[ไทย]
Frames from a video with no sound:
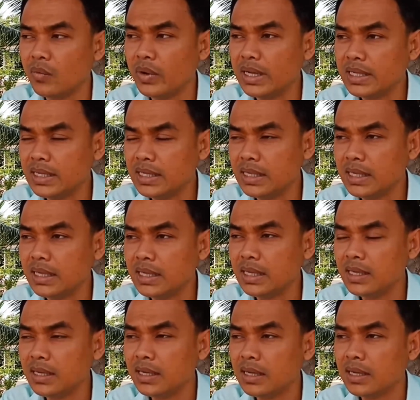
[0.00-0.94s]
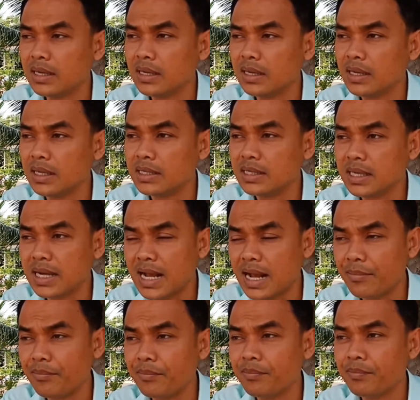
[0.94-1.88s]
เวทีกิจกร
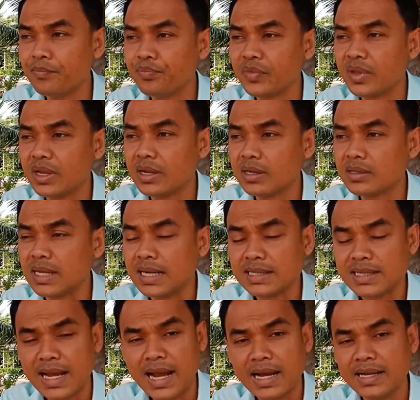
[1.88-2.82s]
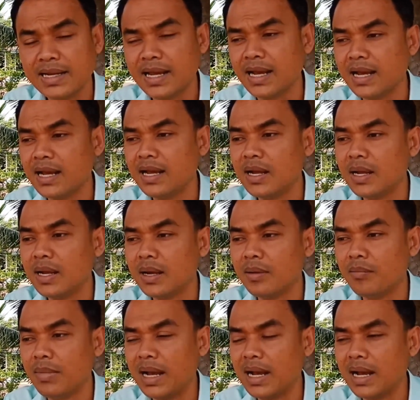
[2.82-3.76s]
รมต่างๆเนี่ย
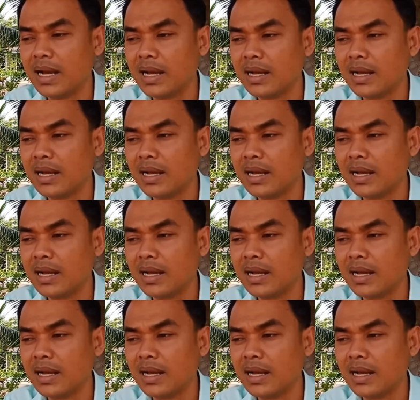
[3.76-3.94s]
มา